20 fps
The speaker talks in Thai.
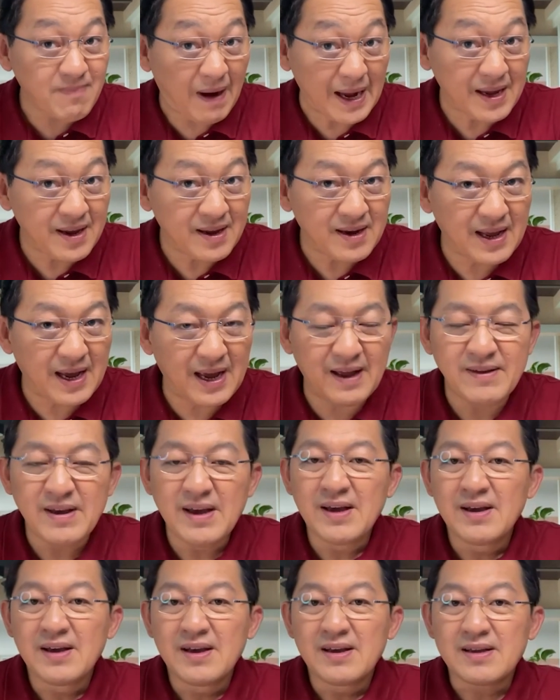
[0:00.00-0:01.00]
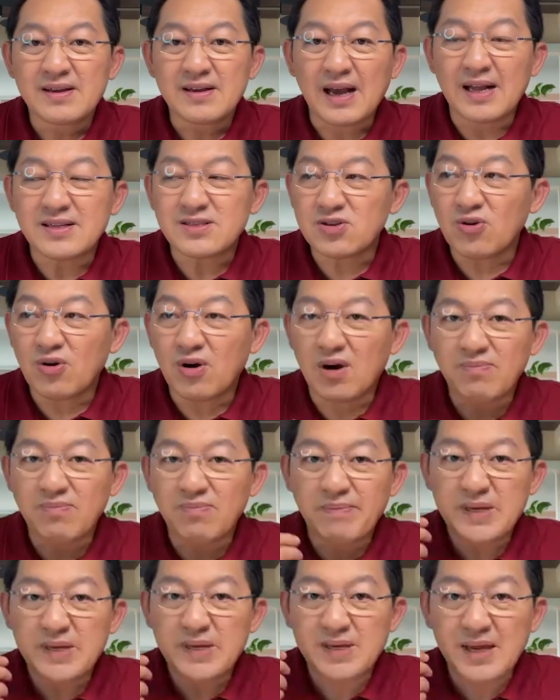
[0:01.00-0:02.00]
ออกใหม่นะฮะการส่งออก
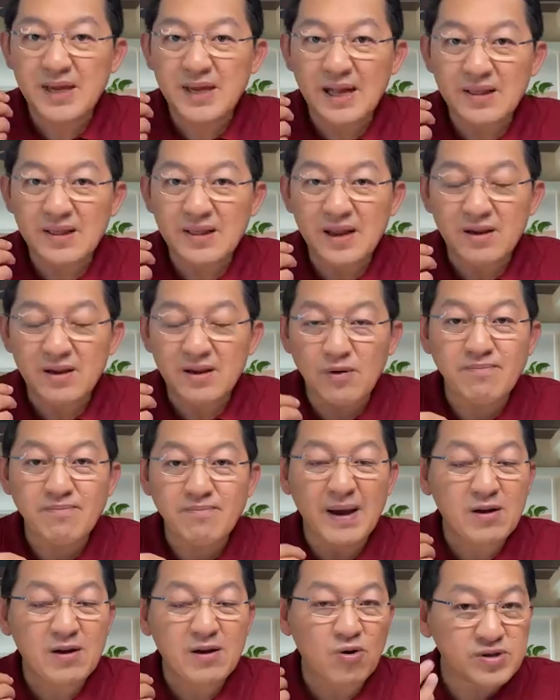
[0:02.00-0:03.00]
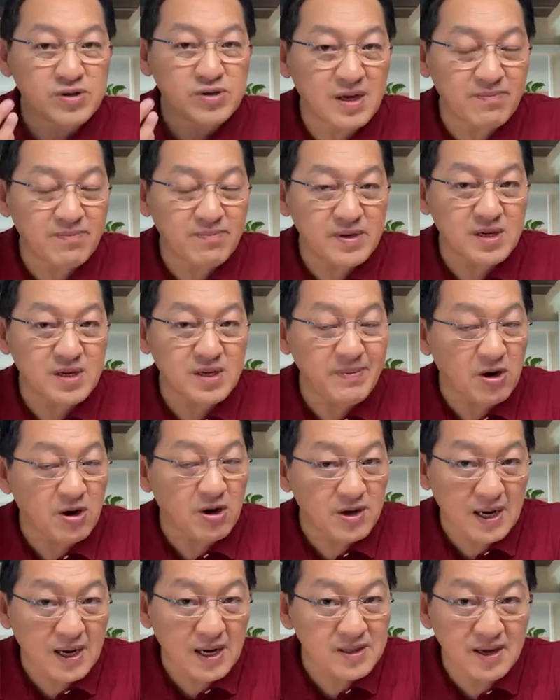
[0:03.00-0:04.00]
ประเภทสินค้าที่เรียกกันว่าไมโครชิปหรือเซมิ
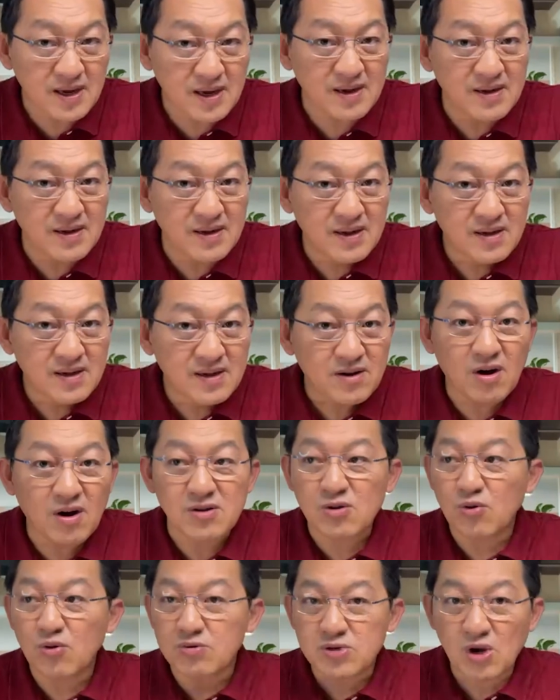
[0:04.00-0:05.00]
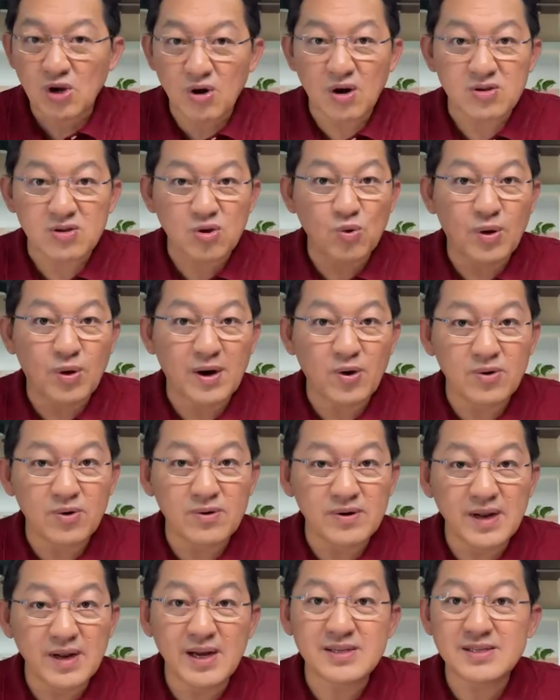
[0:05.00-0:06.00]
คอนดักเตอร์ก็ถูกชะลอตัวล
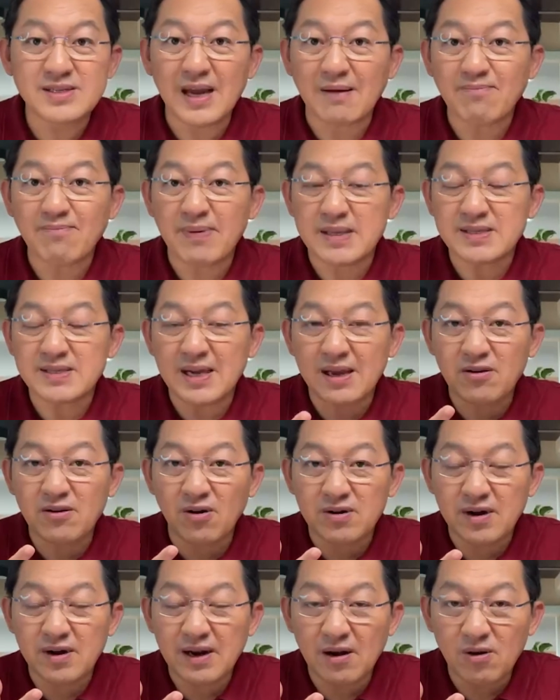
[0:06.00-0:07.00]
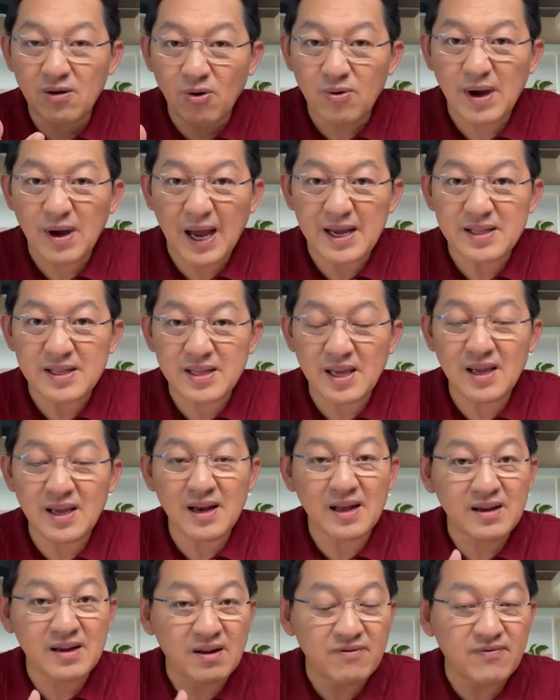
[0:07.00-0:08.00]
งเนื่องจากปัจจัยของนั้นโลกไอที
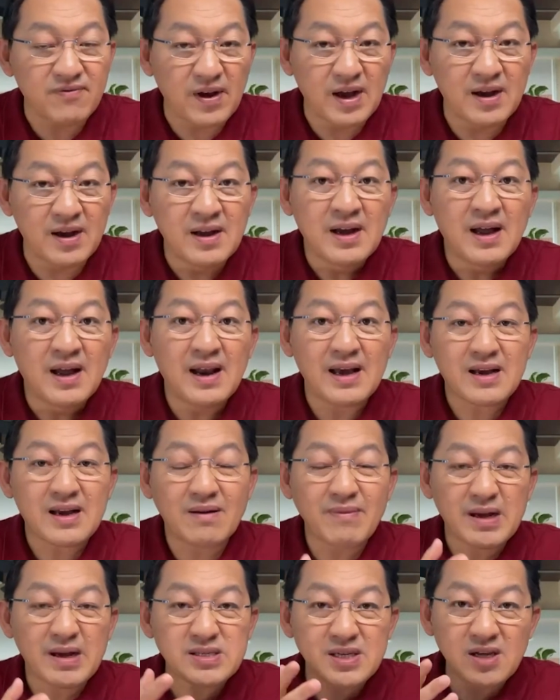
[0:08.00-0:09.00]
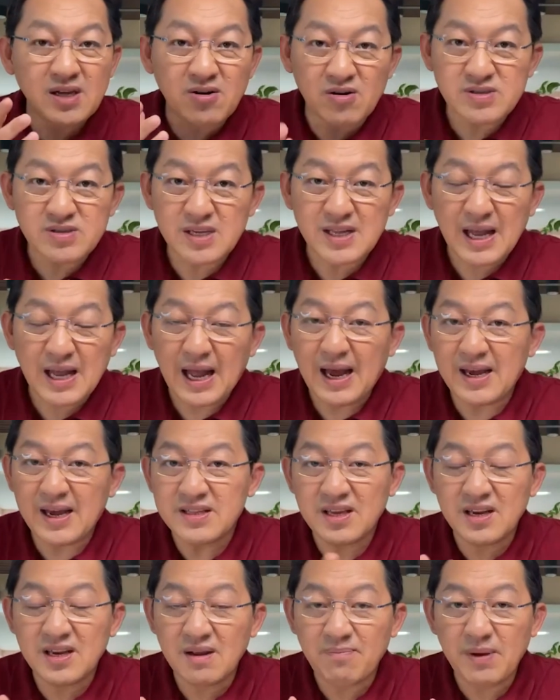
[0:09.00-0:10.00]
และเงินเฟ้อและกำลังซื้อของสินค้าไอ
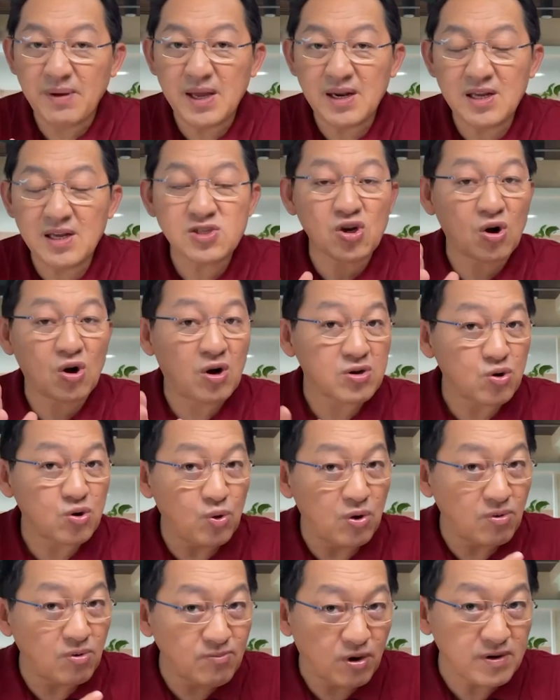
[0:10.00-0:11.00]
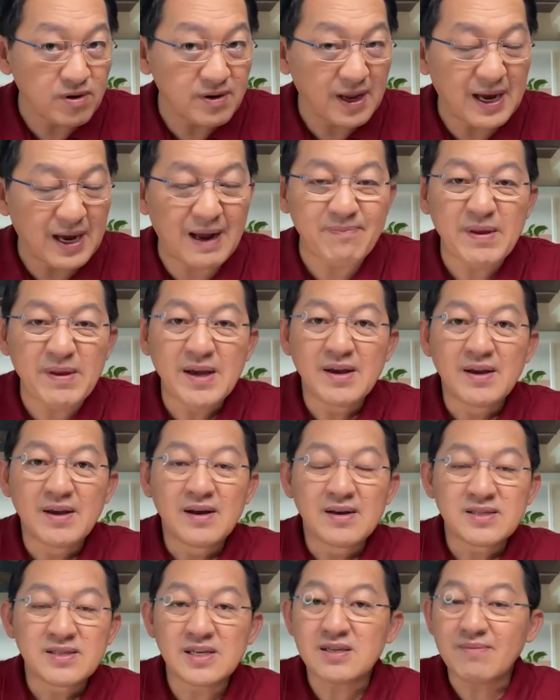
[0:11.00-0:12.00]
ทีในปีนี้ชะลอตัวลงหมดนะครับ
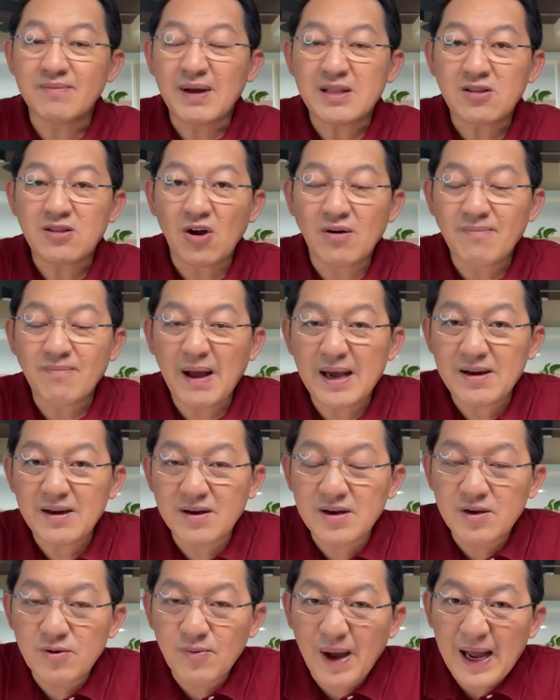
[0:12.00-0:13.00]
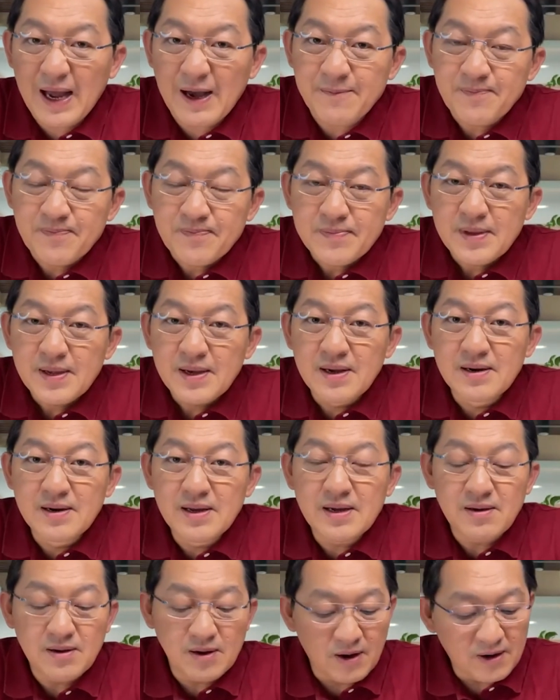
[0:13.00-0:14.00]
สิ่งสำคัญต่อมาก็คือว่า
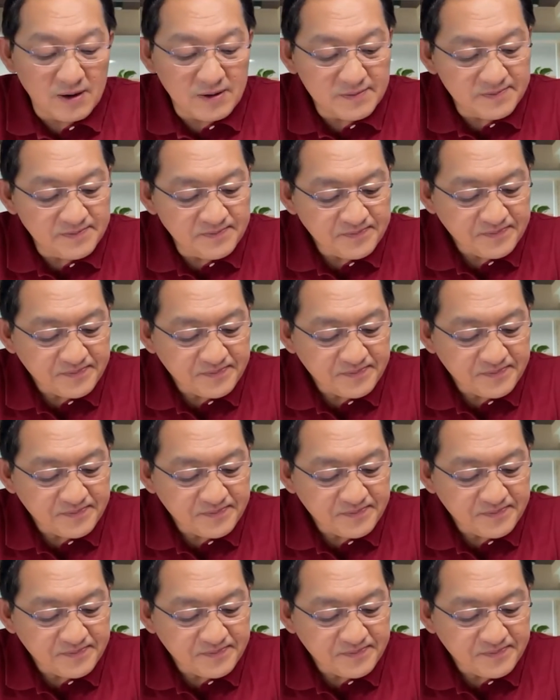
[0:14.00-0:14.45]
เรื่องของ